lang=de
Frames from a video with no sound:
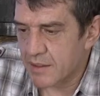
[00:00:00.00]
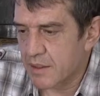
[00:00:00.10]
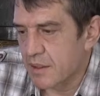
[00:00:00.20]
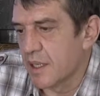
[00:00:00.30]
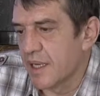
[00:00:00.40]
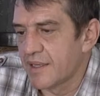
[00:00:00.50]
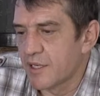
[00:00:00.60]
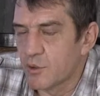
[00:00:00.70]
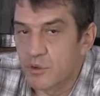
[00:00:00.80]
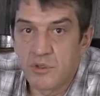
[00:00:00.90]
dass der
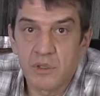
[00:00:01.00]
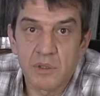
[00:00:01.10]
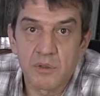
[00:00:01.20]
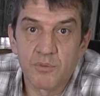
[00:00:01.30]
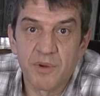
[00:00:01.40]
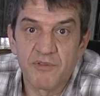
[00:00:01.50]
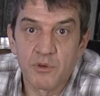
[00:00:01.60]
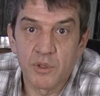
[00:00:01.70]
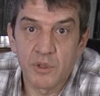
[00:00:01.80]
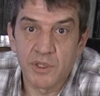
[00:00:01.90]
Anti-Ghost super
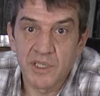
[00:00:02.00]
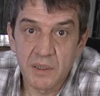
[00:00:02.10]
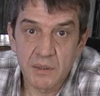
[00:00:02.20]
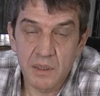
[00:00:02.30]
funktioniert.